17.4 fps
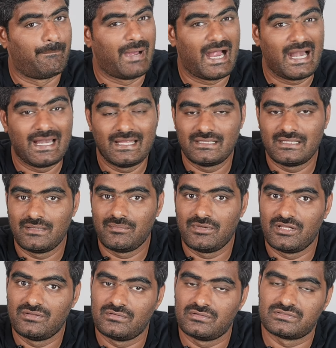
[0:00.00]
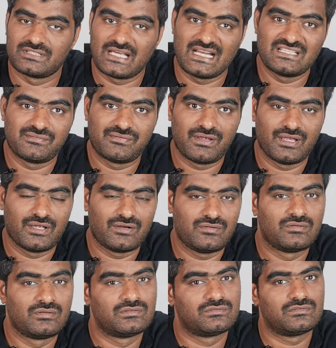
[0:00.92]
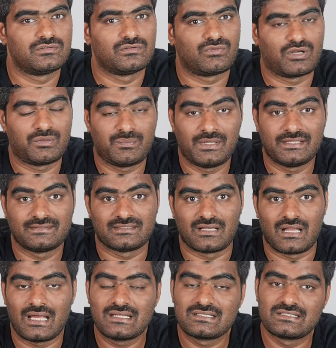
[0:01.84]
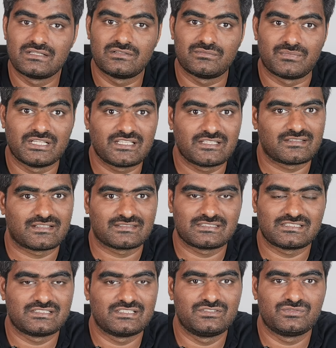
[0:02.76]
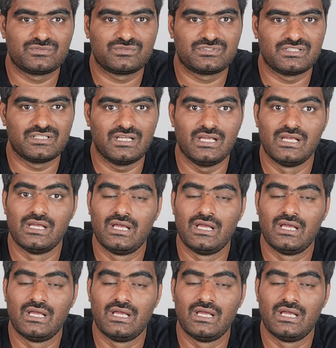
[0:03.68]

బ్యాడ్ అయితే ఏం లేదు సాటిస్ఫై అయ్యారు సో వన్ ప్లస్ లాస్ట్ ఇయర్ మంచి సక్సెస్ని చూసింది